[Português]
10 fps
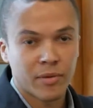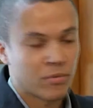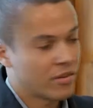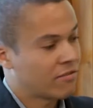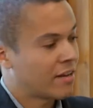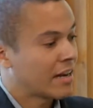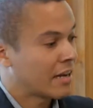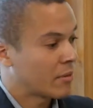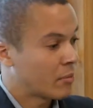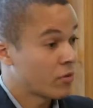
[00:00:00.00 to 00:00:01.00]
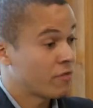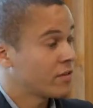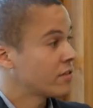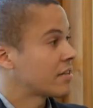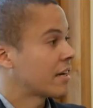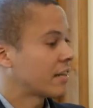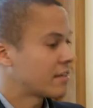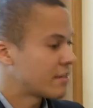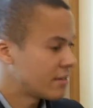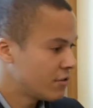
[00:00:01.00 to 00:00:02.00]
para poder falar, para profetizar que
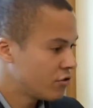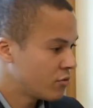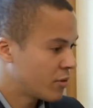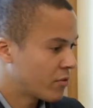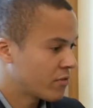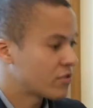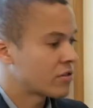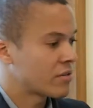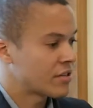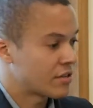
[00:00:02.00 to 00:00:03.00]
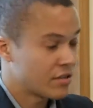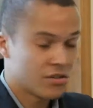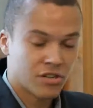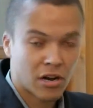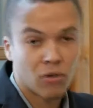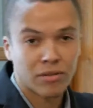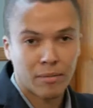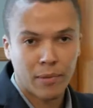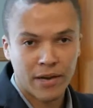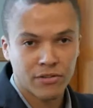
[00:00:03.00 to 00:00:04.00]
existe uma provisão, existe algo da
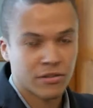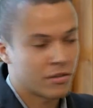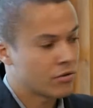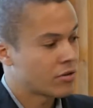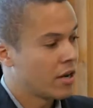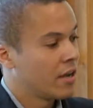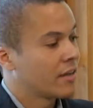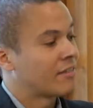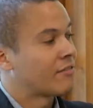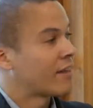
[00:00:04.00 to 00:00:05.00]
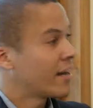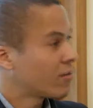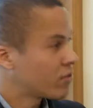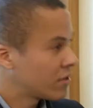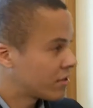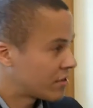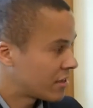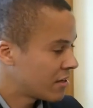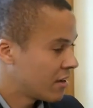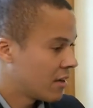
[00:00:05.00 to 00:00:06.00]
parte de Deus que vai
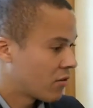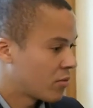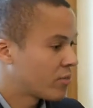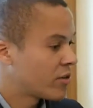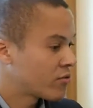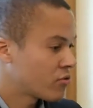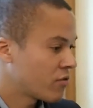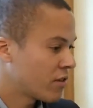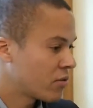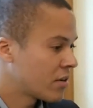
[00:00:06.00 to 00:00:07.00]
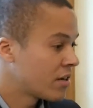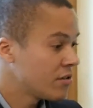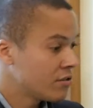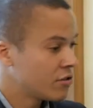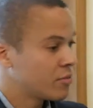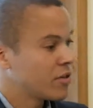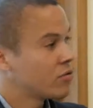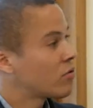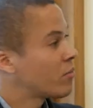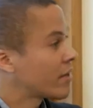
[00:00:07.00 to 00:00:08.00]
acontecer, como bem o senhor falou, antes mesmo
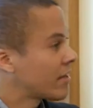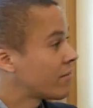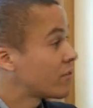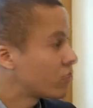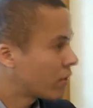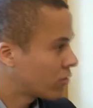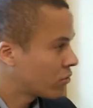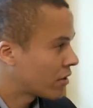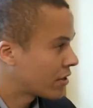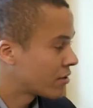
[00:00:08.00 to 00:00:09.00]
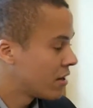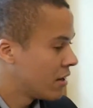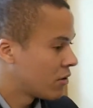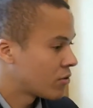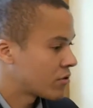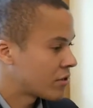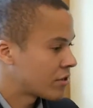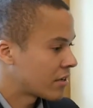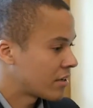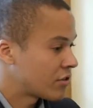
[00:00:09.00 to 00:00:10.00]
de completar 24 horas. Ou
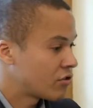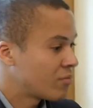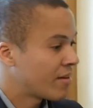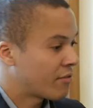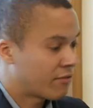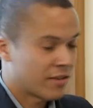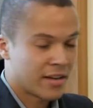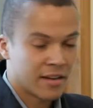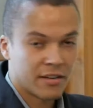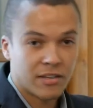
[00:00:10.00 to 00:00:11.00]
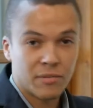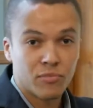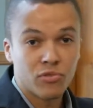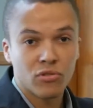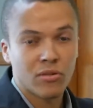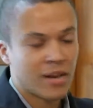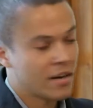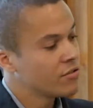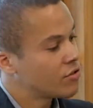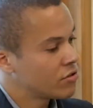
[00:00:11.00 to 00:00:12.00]
seja, existia uma fé e muito
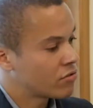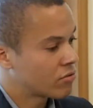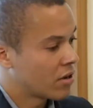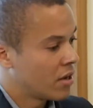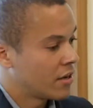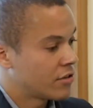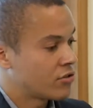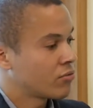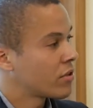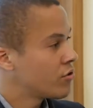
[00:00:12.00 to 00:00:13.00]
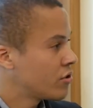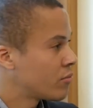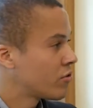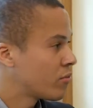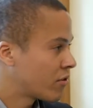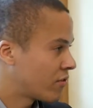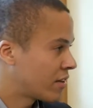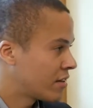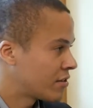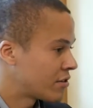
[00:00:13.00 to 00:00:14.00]
além disso, existia um testemunho do
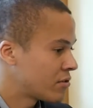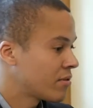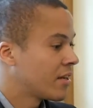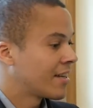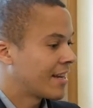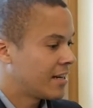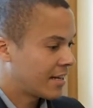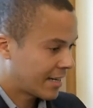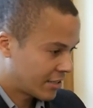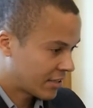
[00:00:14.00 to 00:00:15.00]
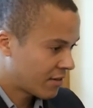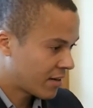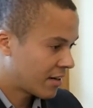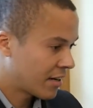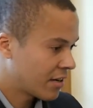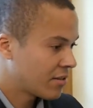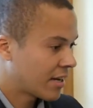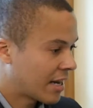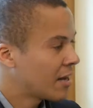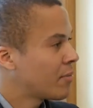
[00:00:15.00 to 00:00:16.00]
profeta Eliseu, ele estava crendo
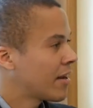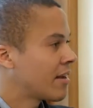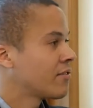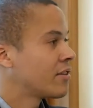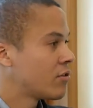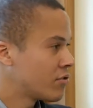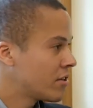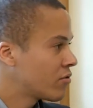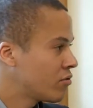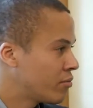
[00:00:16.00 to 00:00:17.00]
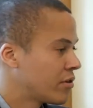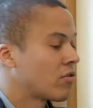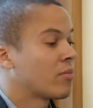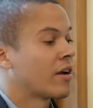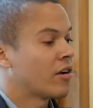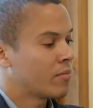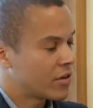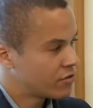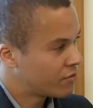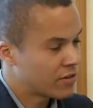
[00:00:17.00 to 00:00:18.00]
naquela palavra e Deus iria cumprir, como
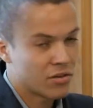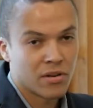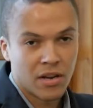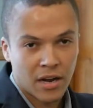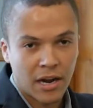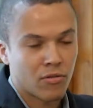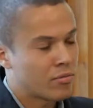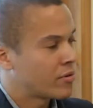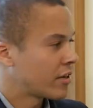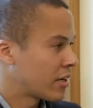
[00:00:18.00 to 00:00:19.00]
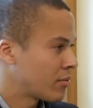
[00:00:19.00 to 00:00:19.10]
realmente veio a cumprir aquela